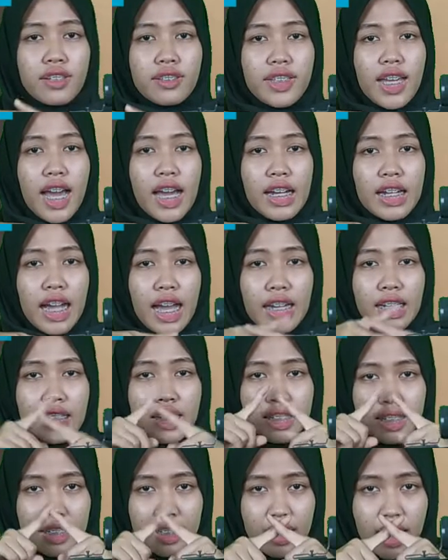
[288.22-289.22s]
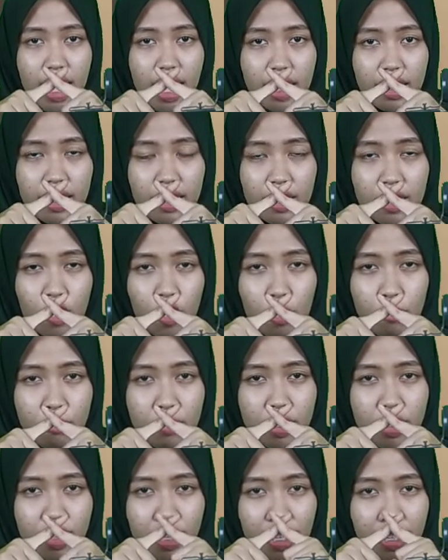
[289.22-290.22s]
jangan ke lain
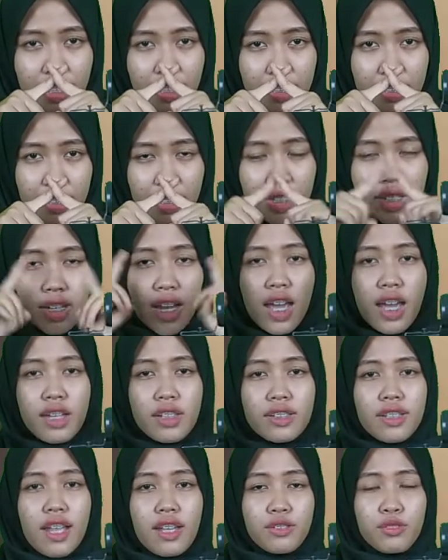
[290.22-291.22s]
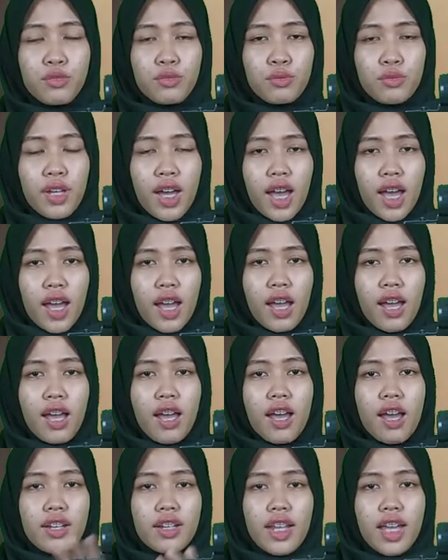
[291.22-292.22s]
nomor rekening dan juga
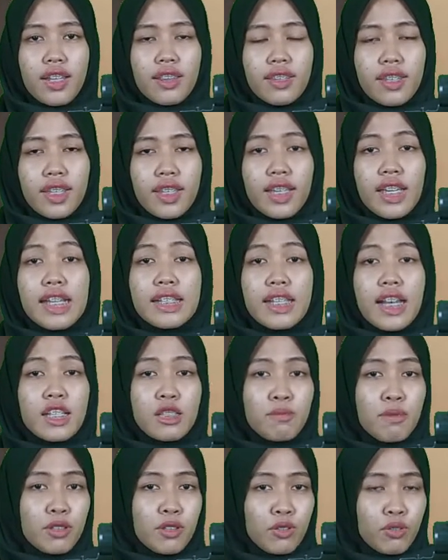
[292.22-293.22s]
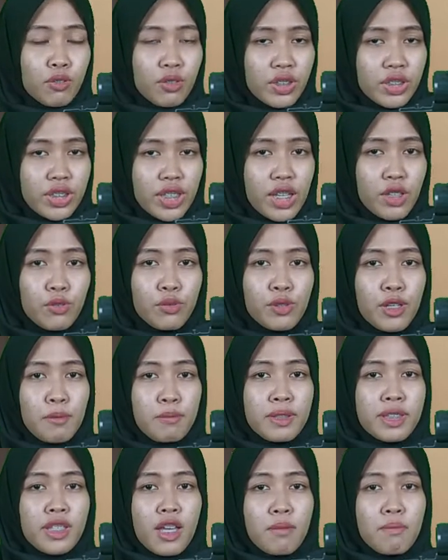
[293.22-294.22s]
nanti guys Aspot Indonesia juga
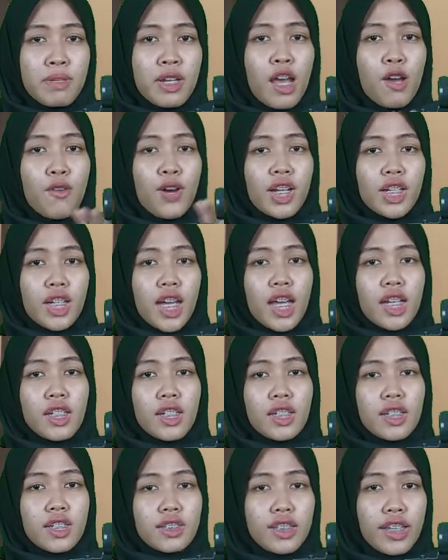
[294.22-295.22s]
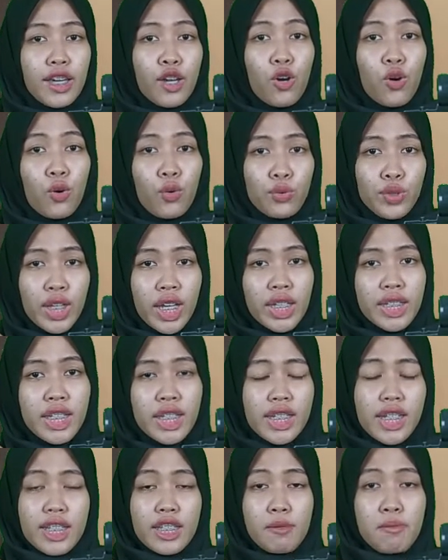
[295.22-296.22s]
bisa menawarkan COD
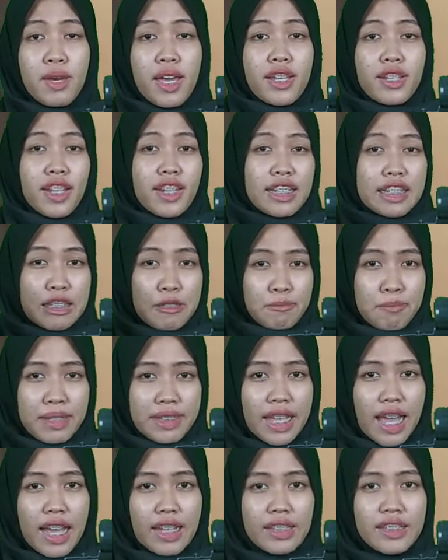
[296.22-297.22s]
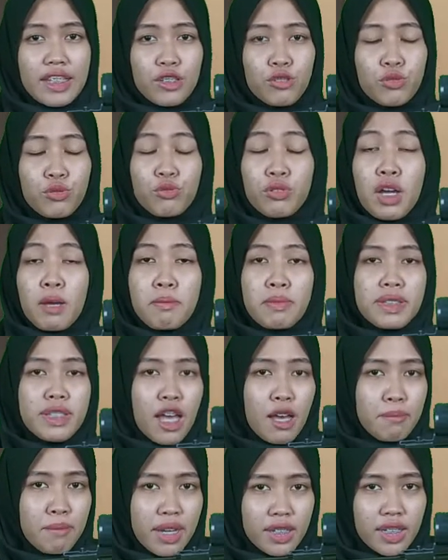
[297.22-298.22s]
jadi nanti bayarnya di tempat aja itu juga
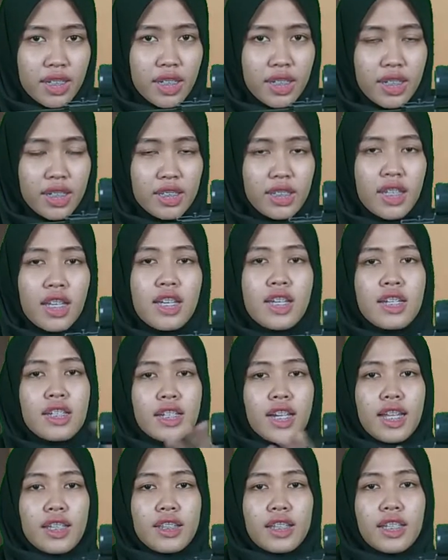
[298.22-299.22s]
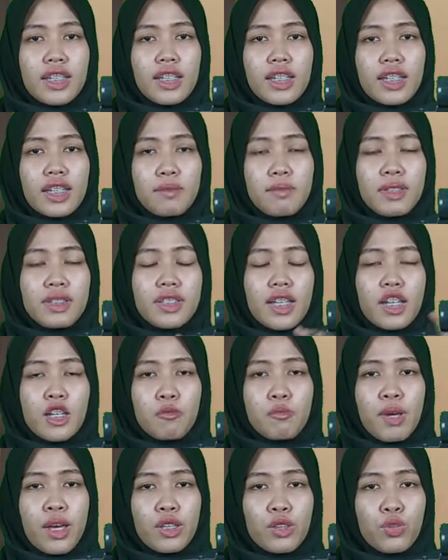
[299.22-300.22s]
bisa banget nanti bisa
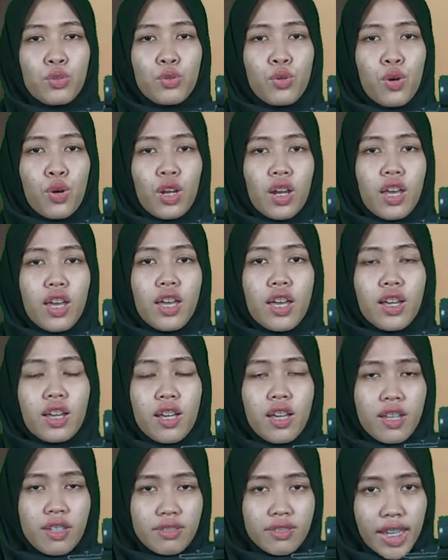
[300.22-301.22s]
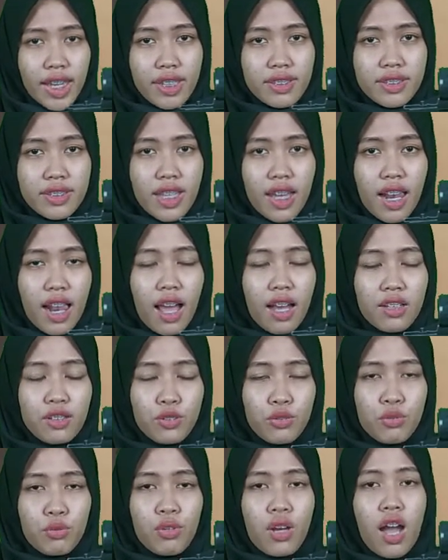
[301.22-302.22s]
dibantu oleh CS-nya
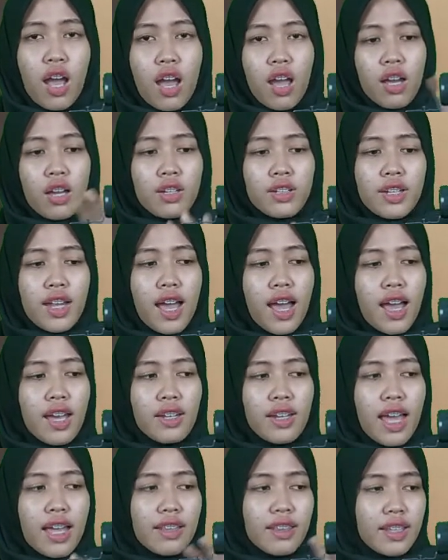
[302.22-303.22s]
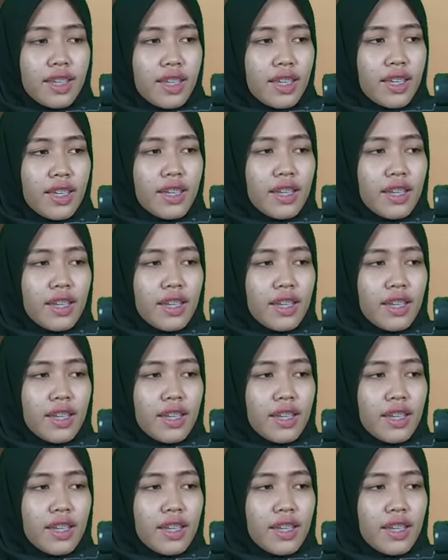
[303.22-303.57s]
langsung. Dan nanti